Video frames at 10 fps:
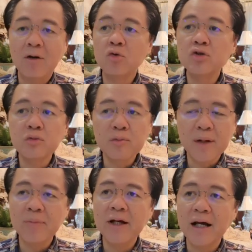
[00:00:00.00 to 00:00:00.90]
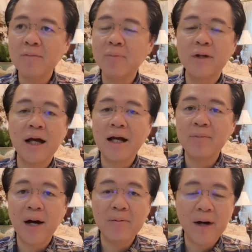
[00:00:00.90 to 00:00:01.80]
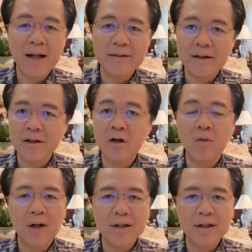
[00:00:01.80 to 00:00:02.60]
Kung gusto mo magbigay, magbigay kay 500 o